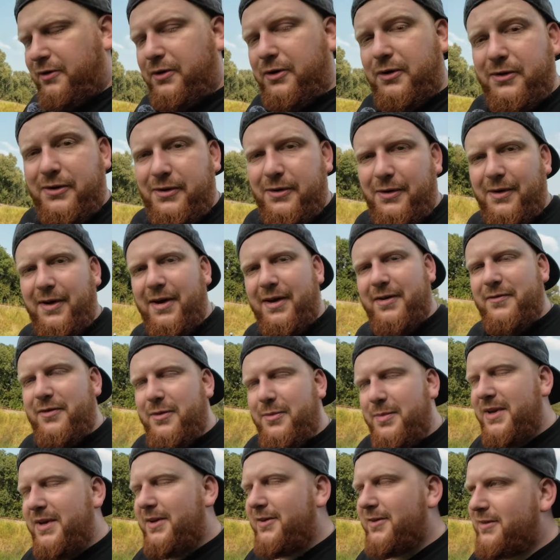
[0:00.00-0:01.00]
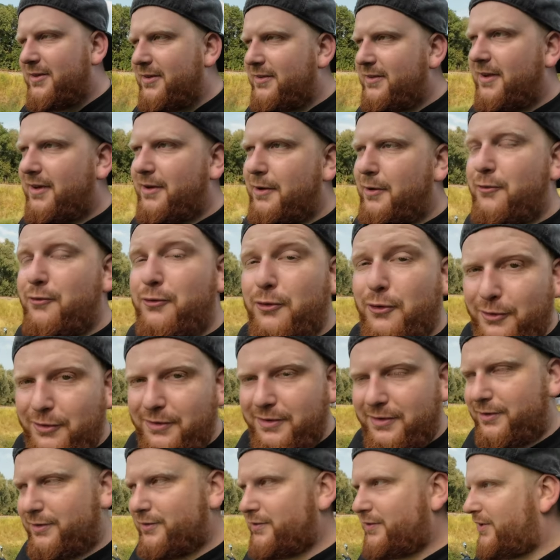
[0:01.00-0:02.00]
Für so einen wie mich ist das ein
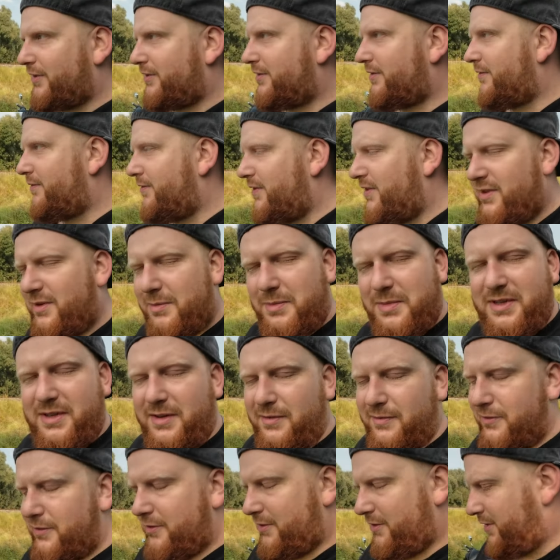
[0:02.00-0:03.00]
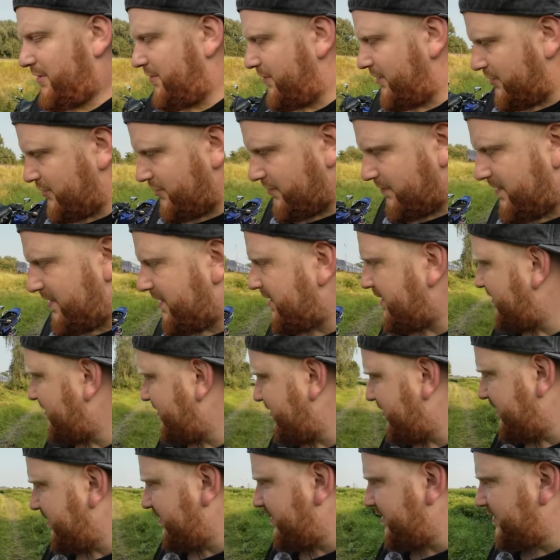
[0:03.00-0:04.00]
gefundenes Fressen. Was habe ich denn für einen Quatsch schon wieder
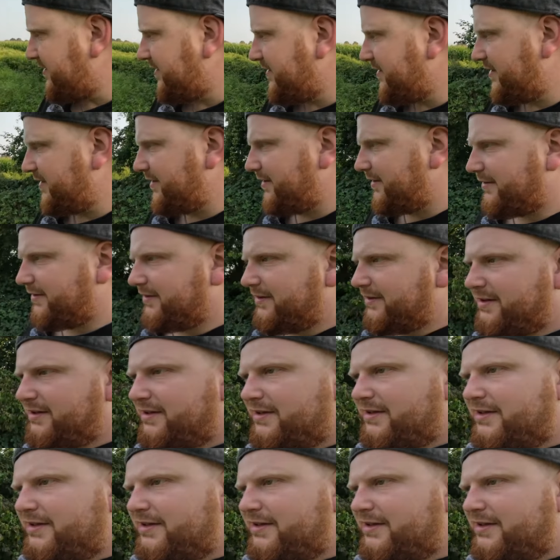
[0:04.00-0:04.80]
erzählt hier? Naja,